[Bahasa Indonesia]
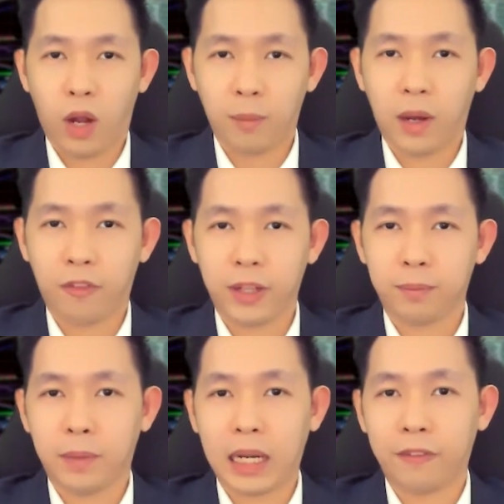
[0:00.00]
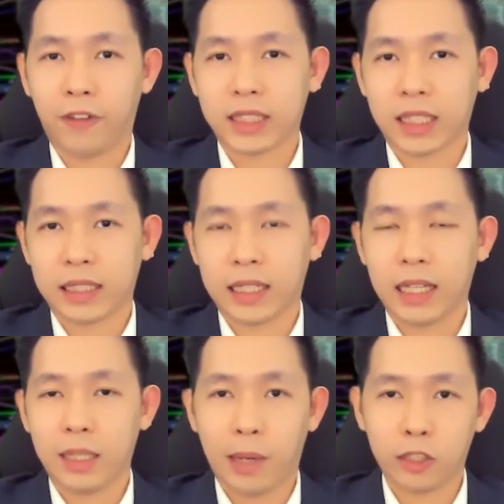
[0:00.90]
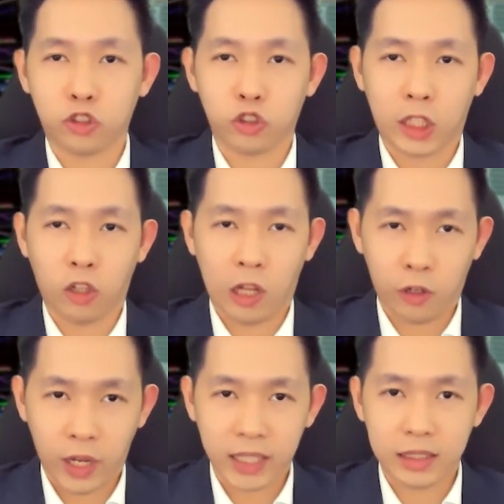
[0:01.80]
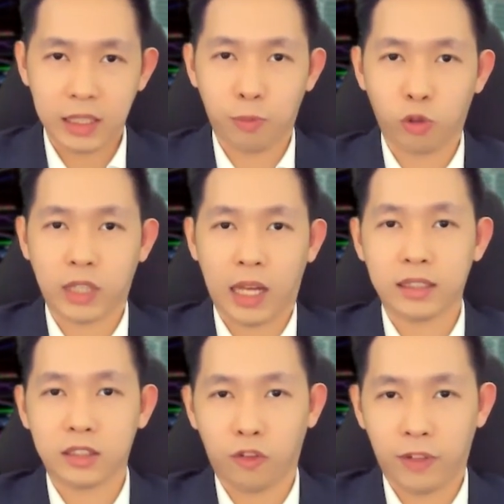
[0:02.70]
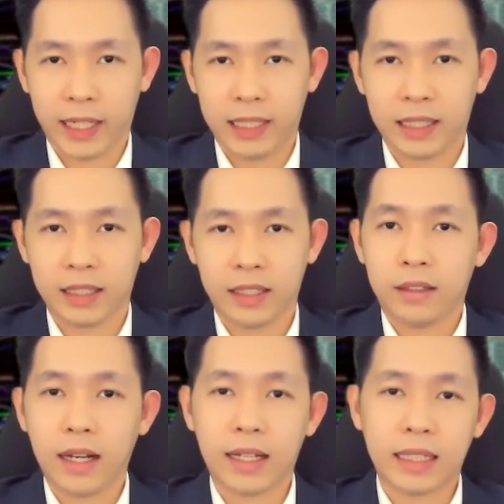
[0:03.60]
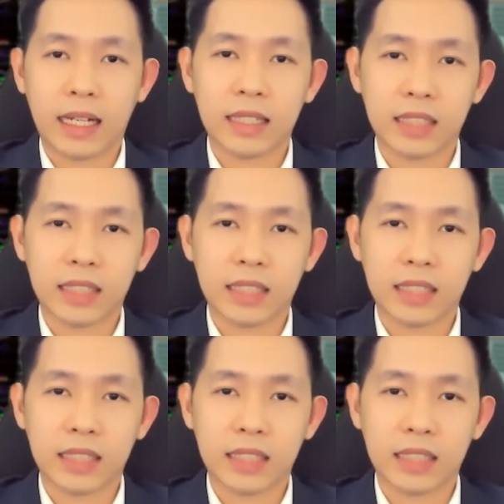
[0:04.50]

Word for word: Warren Buffett menginvestasikan 500 juta dolar US di perusahaan Snowflake ini. Dan ketika